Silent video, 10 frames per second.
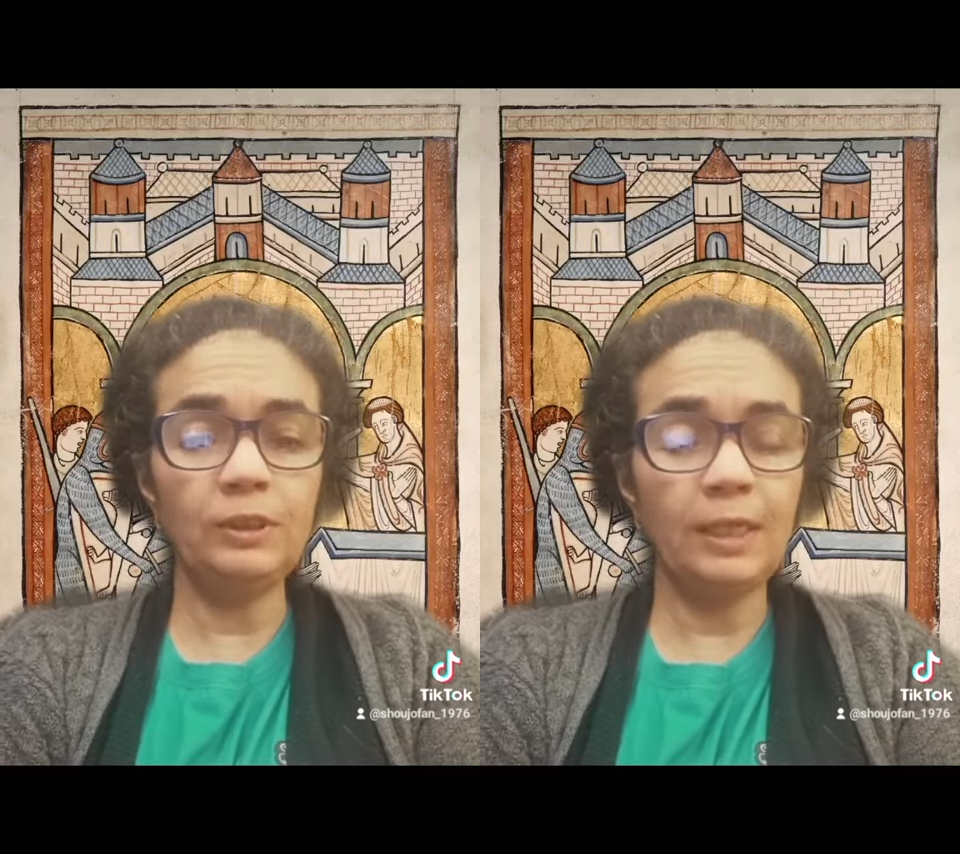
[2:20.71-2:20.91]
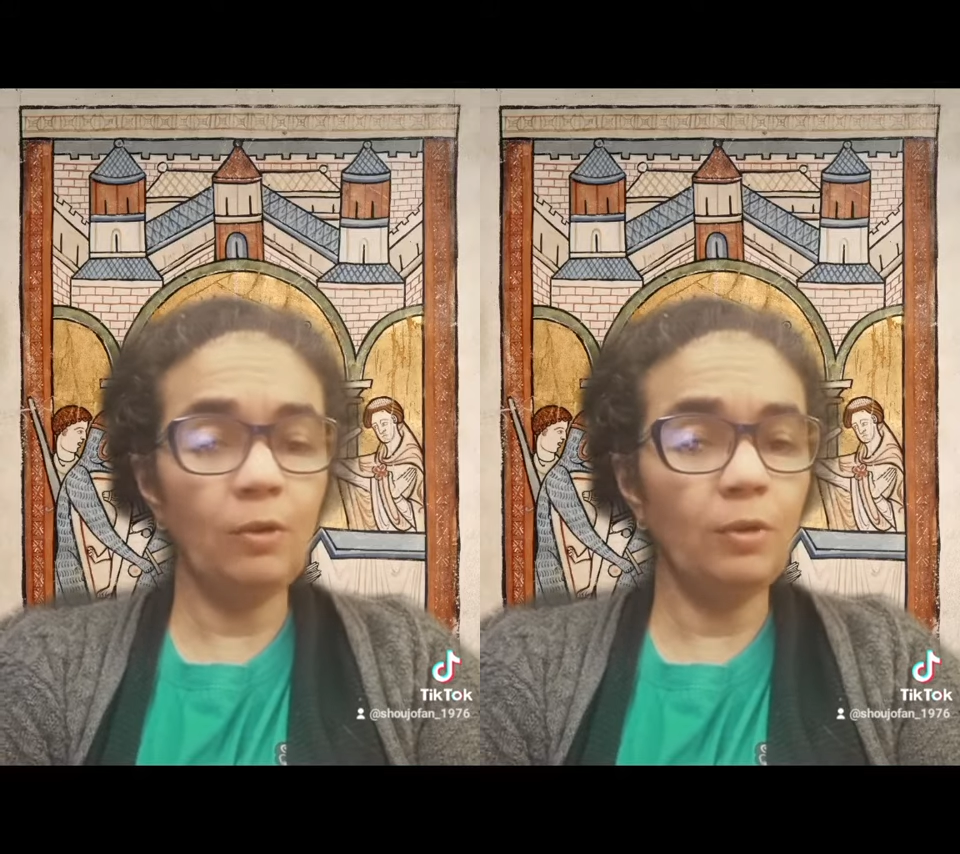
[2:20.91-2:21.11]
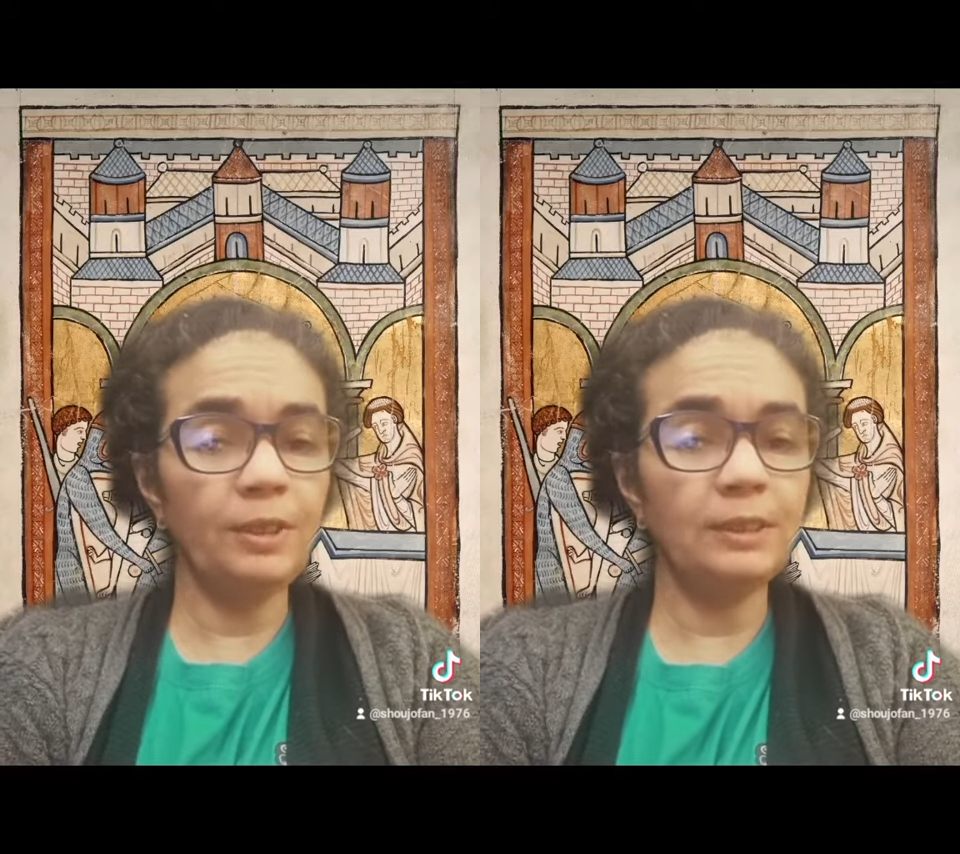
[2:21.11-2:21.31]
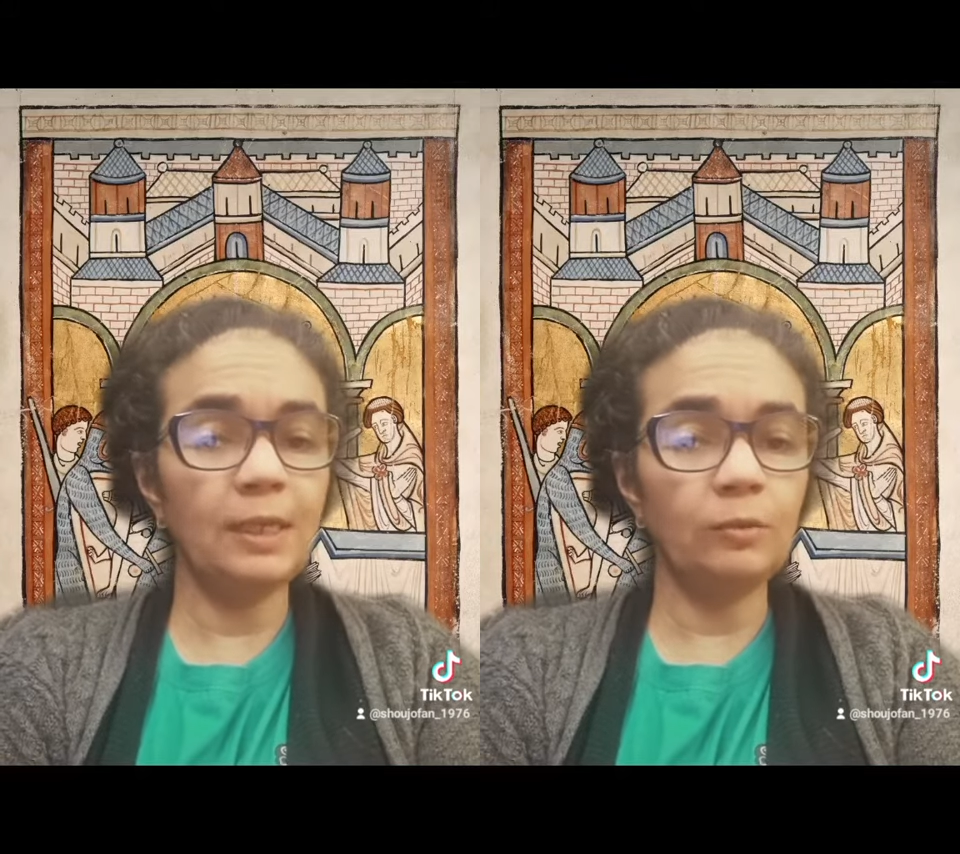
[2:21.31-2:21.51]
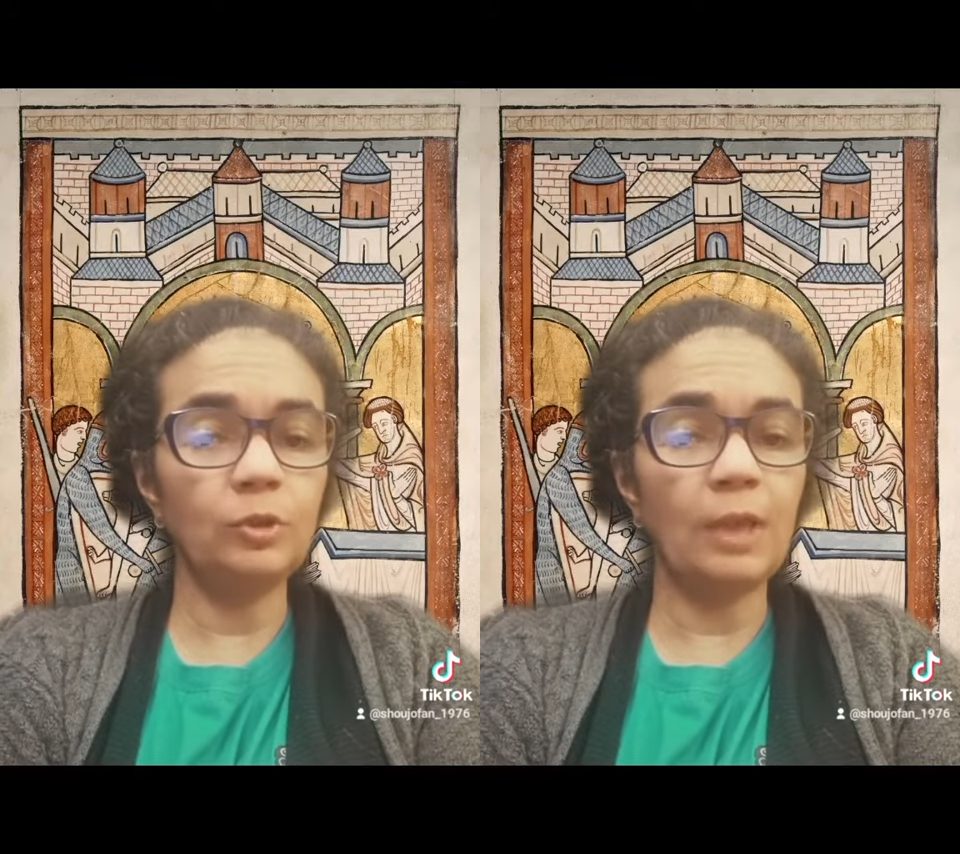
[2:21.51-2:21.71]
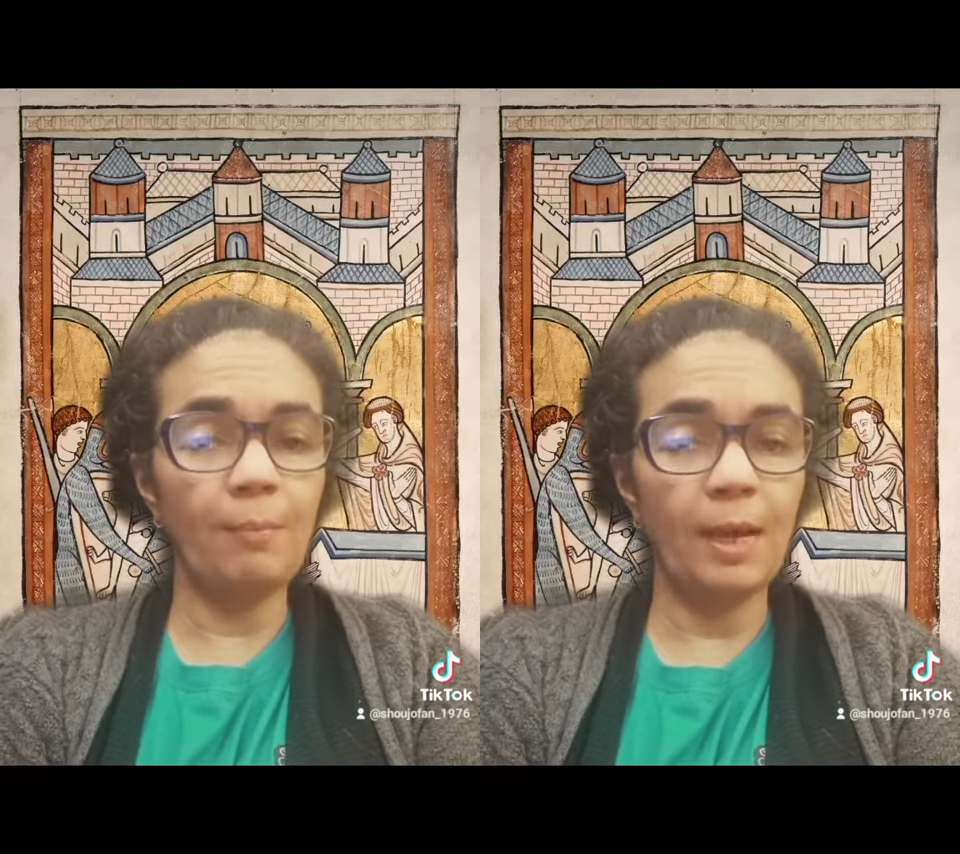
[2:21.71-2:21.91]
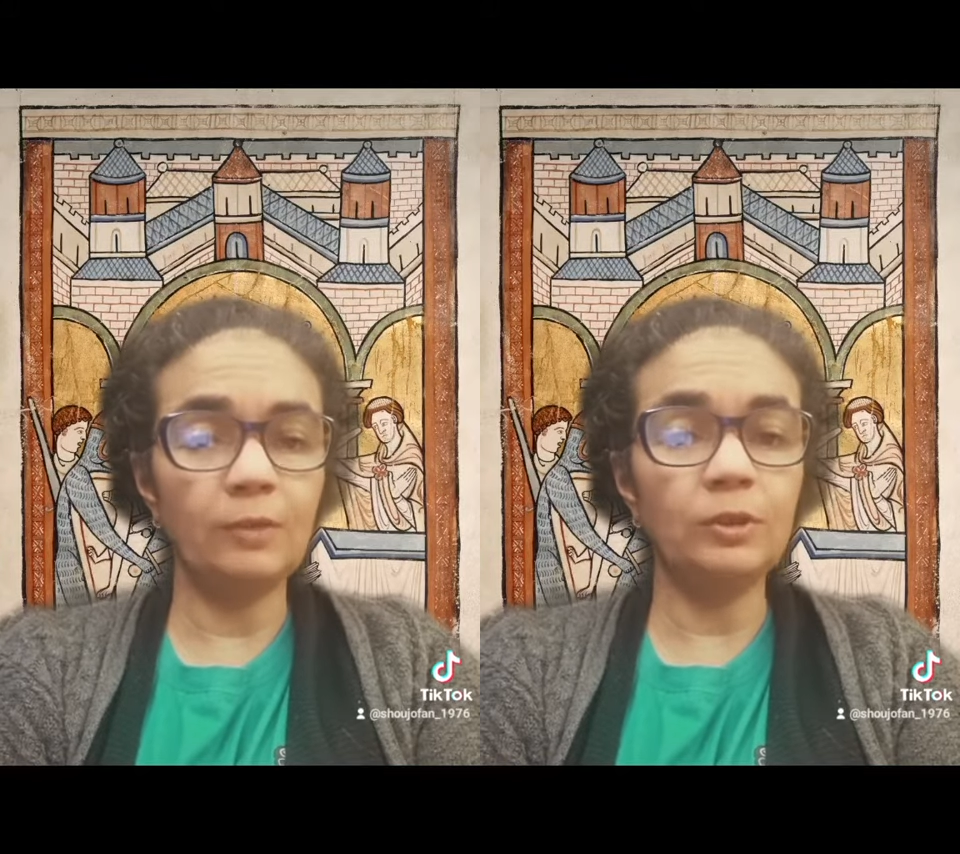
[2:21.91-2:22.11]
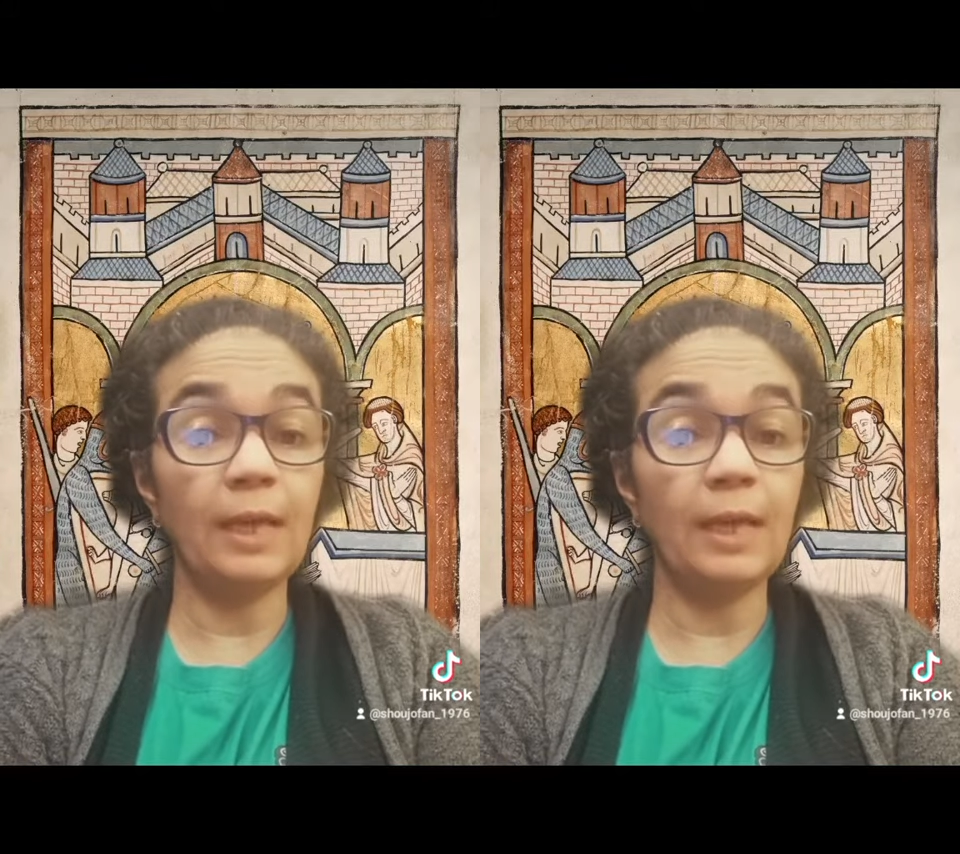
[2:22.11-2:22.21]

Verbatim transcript: senhores eram chamados